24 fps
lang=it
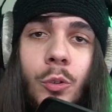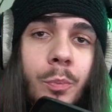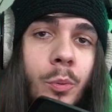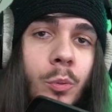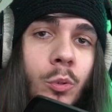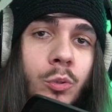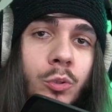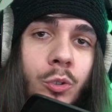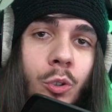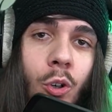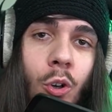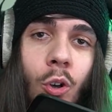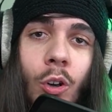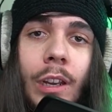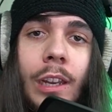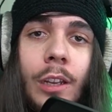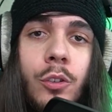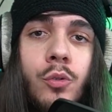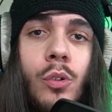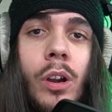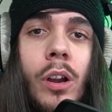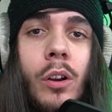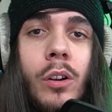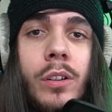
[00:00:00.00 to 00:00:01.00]
punto con la
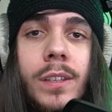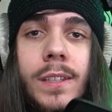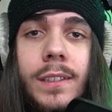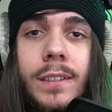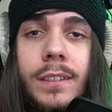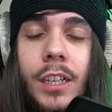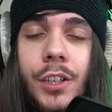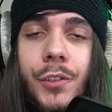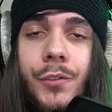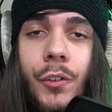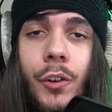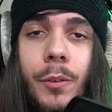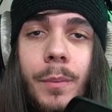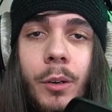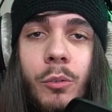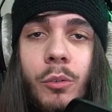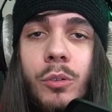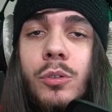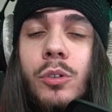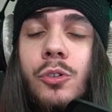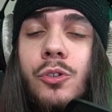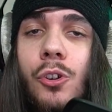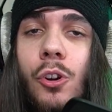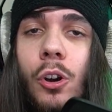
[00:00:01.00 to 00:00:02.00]
sua host trasforma
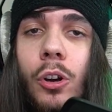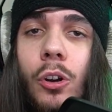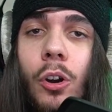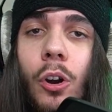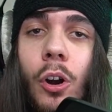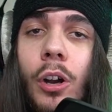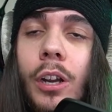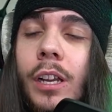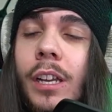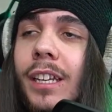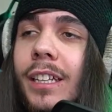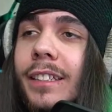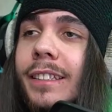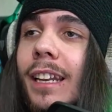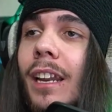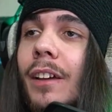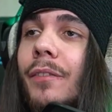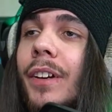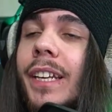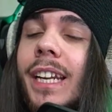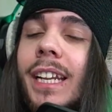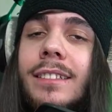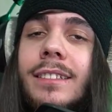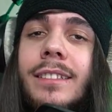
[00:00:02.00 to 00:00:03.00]
questo gioco nella
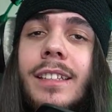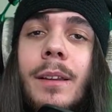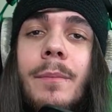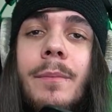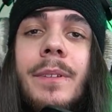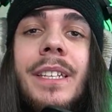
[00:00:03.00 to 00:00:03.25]
variante